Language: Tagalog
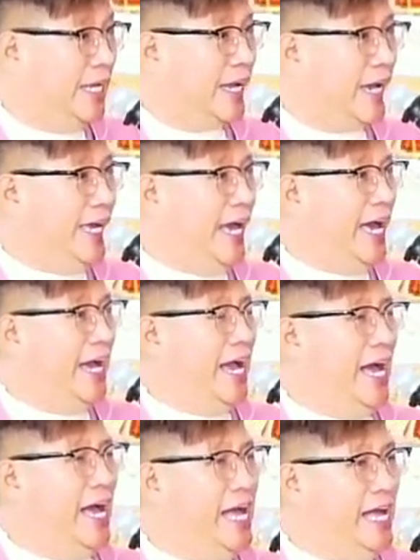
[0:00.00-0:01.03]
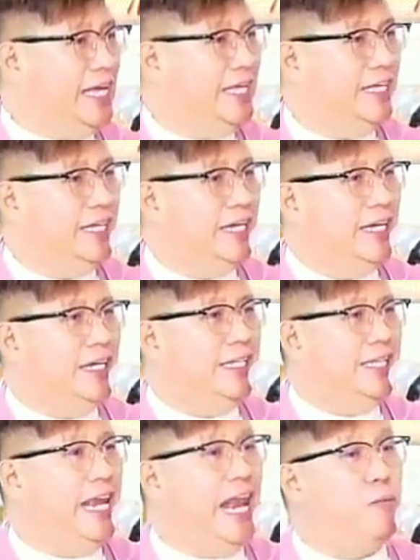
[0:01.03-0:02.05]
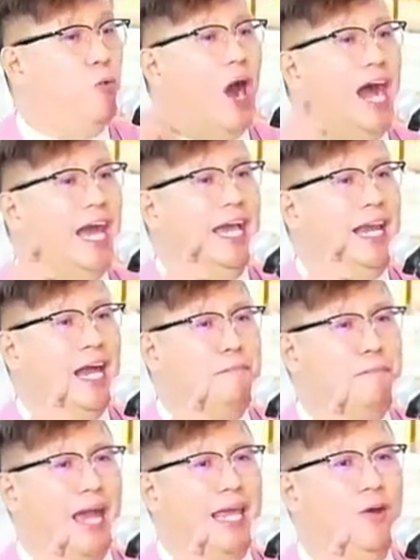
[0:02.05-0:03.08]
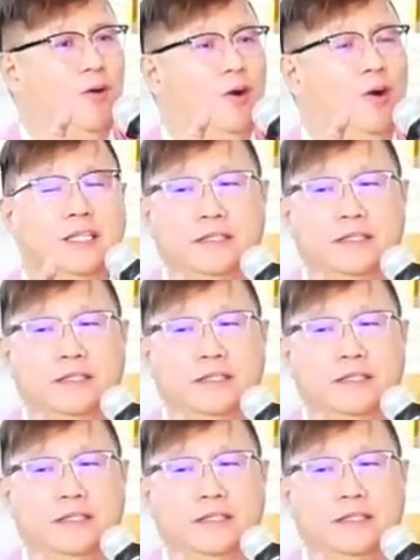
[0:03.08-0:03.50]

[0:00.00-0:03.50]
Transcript: Kaya nga, nilawayan ng Panginoon